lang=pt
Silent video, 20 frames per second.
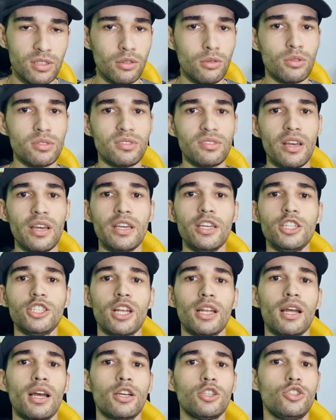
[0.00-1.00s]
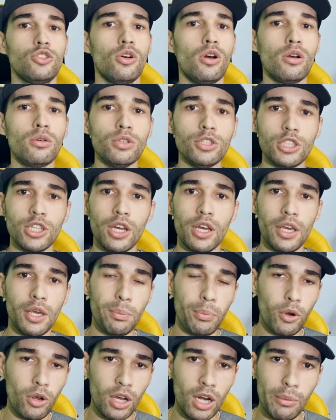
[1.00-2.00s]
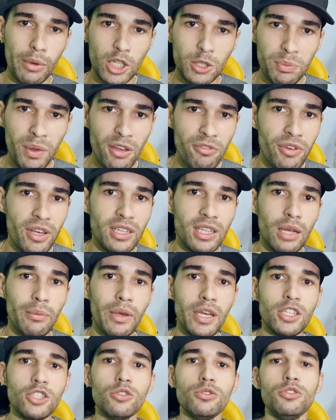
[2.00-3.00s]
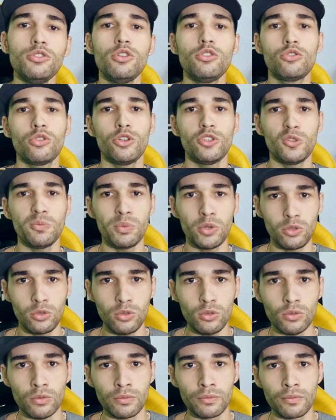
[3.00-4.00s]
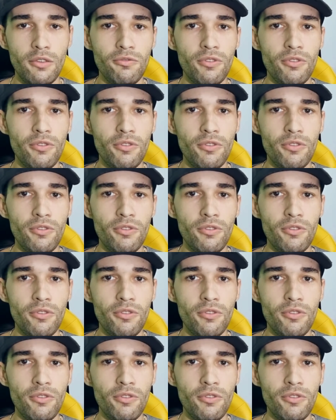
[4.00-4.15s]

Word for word: Você consegue instalar jogos e programas perfeitamente no 18.1.